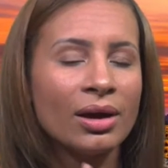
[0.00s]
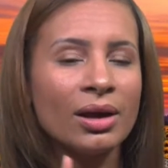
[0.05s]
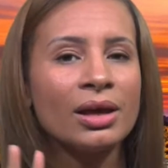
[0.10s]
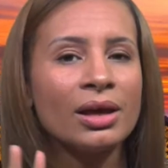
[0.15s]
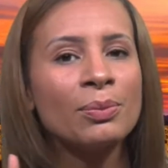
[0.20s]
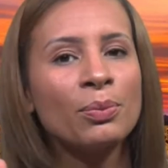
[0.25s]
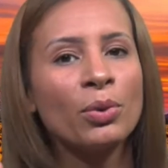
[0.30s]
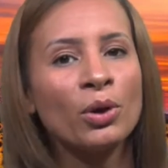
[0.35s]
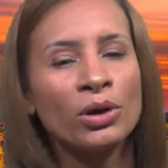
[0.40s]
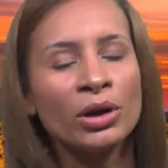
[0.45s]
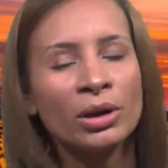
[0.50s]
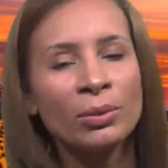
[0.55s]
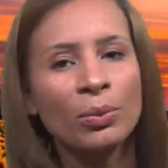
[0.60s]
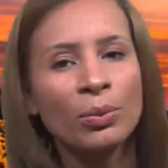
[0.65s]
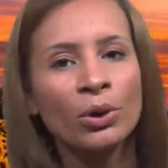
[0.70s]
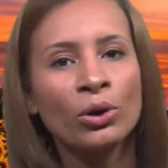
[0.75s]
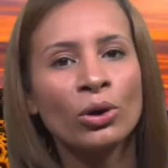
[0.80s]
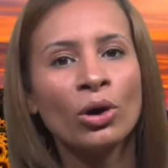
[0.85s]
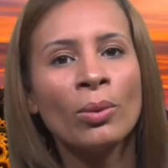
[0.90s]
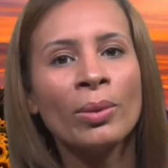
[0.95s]
y poner
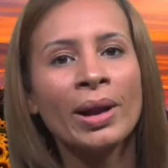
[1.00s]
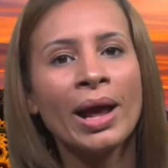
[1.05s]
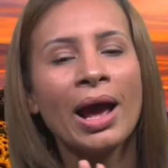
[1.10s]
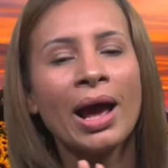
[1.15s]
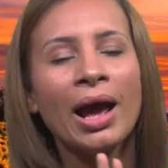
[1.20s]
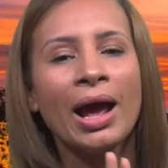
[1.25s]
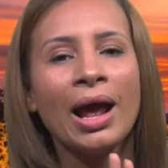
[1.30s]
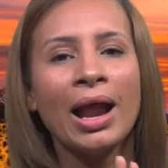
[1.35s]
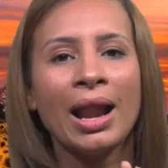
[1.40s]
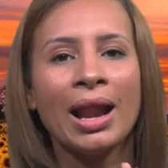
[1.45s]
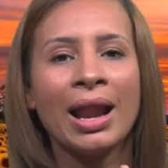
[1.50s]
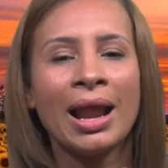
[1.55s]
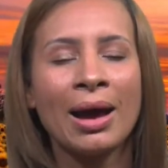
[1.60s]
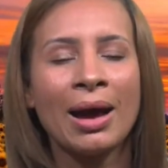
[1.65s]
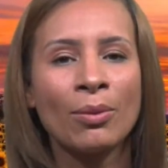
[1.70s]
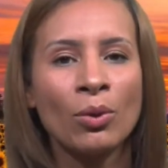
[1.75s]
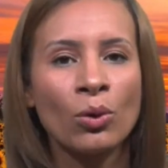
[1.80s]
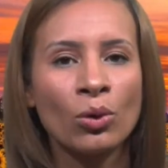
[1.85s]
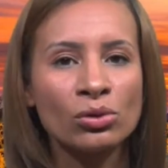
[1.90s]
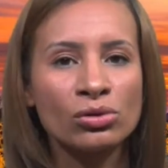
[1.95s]
por obra
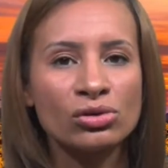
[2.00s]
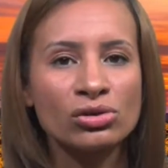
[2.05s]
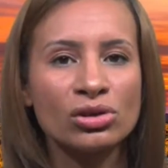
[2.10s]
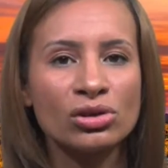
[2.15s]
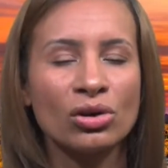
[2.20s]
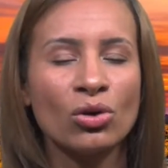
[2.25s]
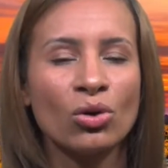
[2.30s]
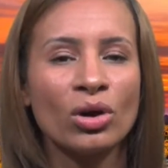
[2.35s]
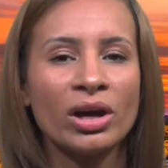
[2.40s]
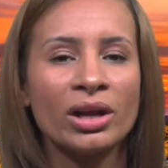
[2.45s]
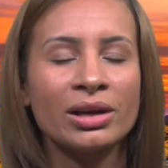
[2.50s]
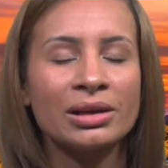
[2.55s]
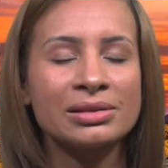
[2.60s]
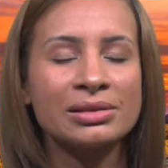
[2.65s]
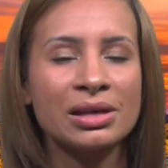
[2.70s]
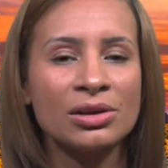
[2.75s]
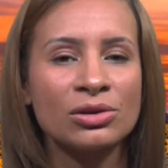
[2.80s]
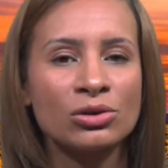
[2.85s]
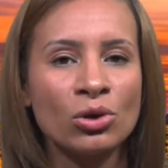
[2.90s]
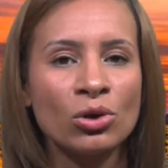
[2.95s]
la voz, lo que el
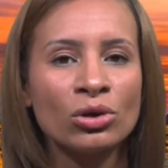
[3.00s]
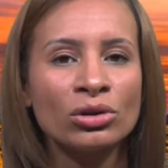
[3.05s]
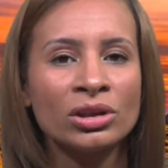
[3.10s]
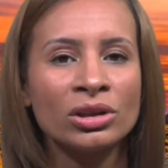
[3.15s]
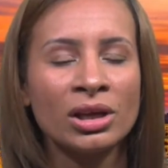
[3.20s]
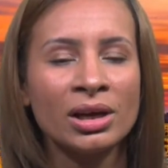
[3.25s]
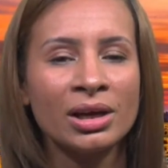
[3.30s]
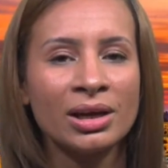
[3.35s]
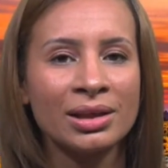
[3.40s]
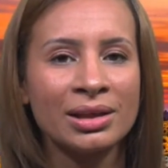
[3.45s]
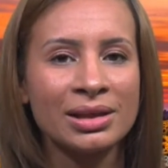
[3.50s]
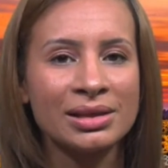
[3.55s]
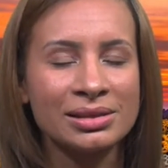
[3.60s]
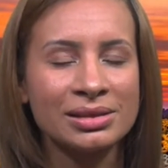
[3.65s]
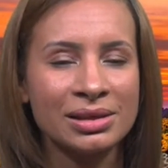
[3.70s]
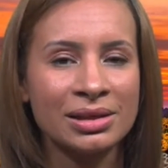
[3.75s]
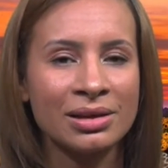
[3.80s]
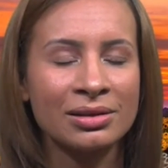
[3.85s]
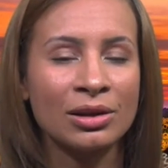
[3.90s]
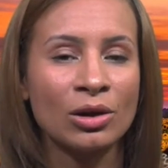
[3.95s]
Señor tiene que
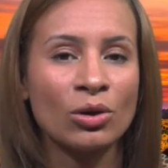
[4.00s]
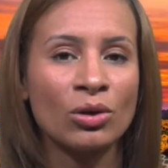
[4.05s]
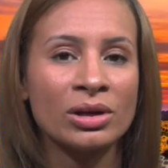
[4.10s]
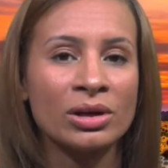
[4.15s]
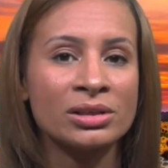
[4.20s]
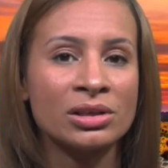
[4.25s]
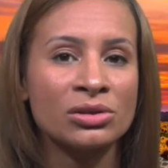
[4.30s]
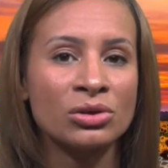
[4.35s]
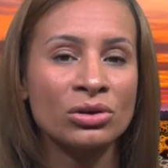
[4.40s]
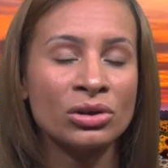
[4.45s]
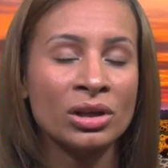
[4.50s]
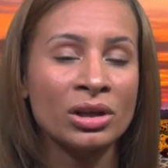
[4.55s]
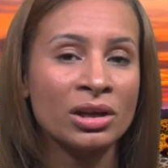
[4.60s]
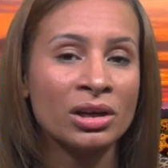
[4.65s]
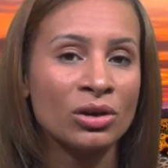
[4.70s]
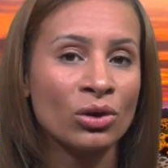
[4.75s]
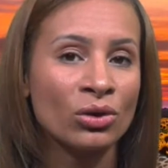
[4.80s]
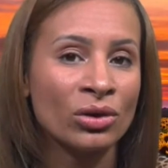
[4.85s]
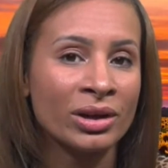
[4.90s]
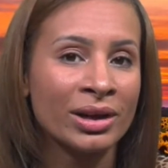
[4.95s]
decirte, lo que el Señor
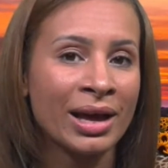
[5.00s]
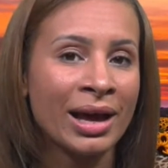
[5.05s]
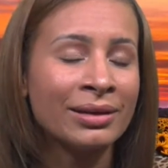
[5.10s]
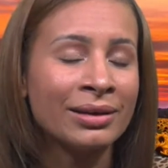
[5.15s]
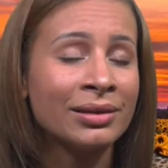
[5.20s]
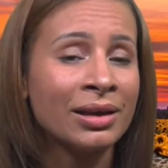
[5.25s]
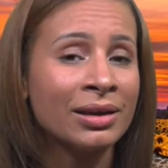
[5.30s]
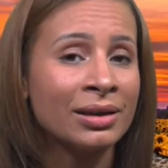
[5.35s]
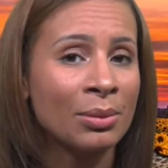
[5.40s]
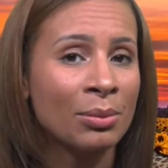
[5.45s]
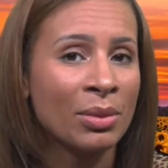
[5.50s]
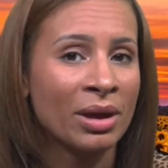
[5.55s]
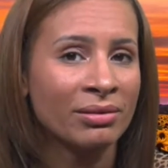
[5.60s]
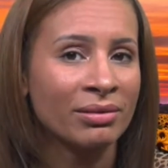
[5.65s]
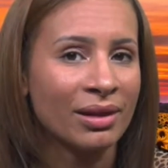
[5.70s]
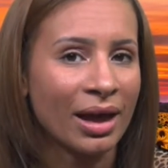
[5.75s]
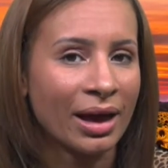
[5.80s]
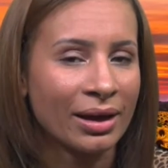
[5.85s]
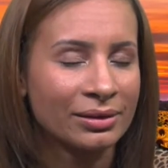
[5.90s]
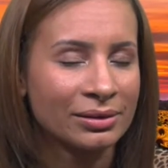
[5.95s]
tiene que ordenarte y que
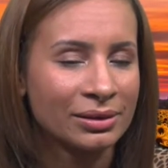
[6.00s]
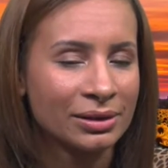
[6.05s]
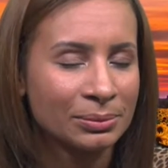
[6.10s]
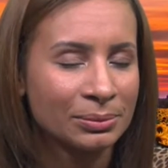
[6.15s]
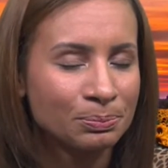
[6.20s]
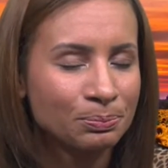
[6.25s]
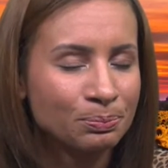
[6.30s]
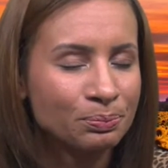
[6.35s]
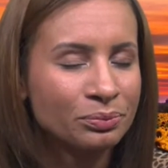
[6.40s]
mandarte.